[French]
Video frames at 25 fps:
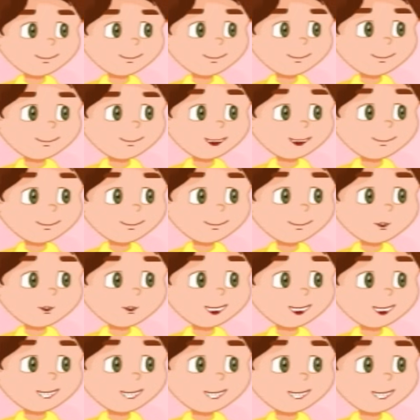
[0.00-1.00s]
Qu'Allah te
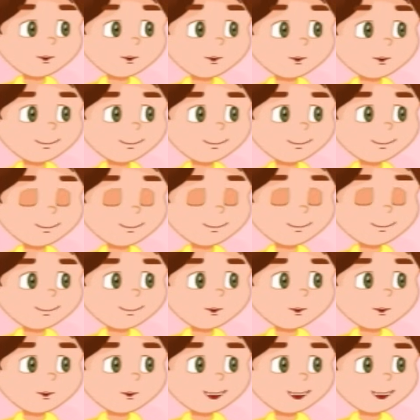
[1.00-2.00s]
récompense,
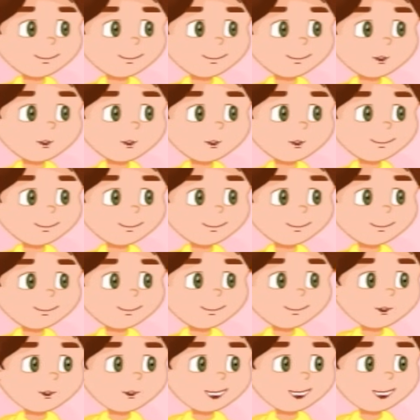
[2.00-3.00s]
mon cher papa
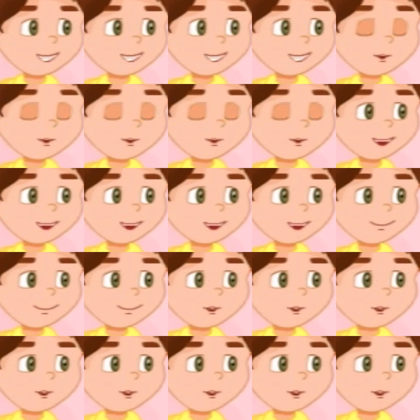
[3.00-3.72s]
et je te promets